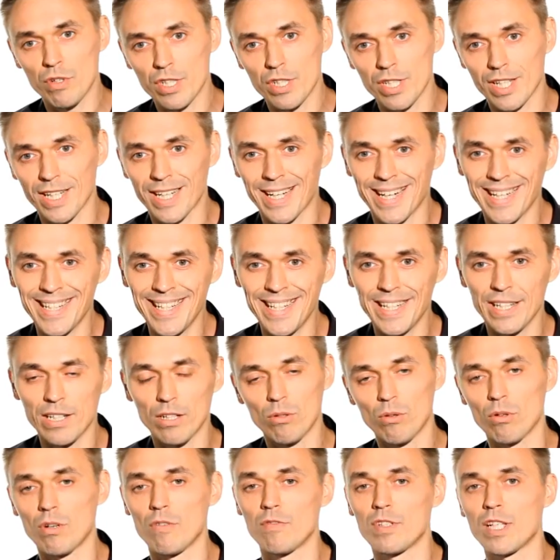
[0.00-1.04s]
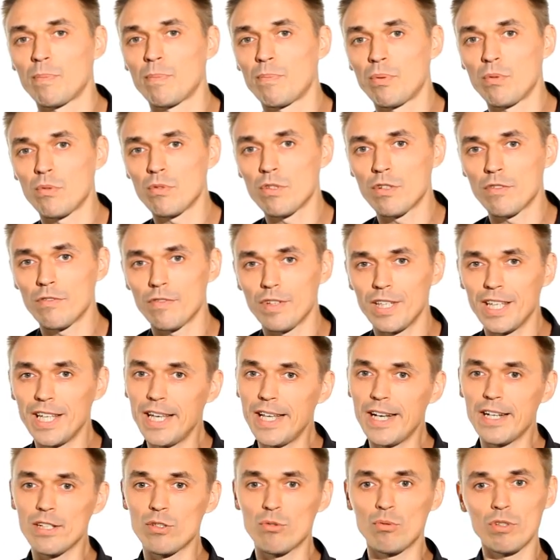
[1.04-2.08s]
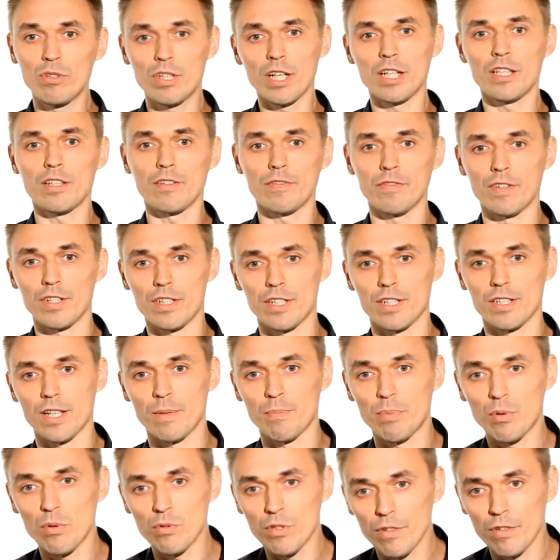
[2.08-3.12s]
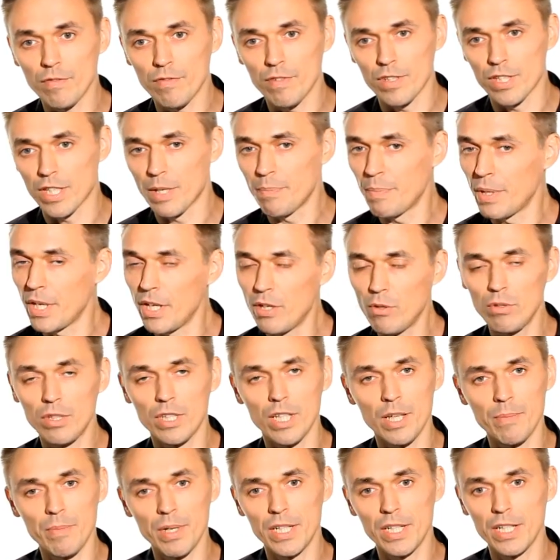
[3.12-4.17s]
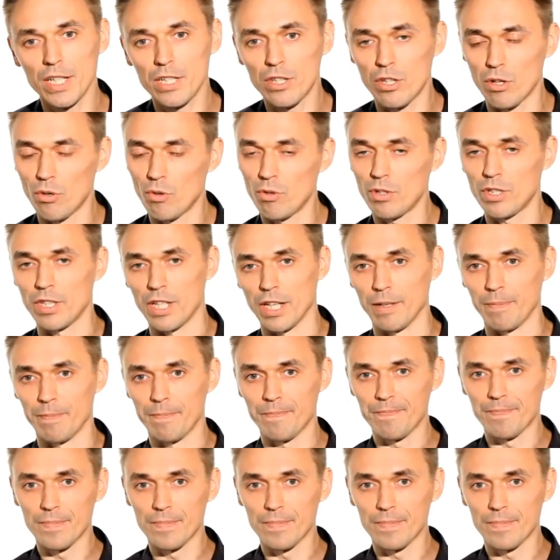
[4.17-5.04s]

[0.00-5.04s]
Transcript: сохранение логов запросов и результатов этих запросов за период не менее трех дней.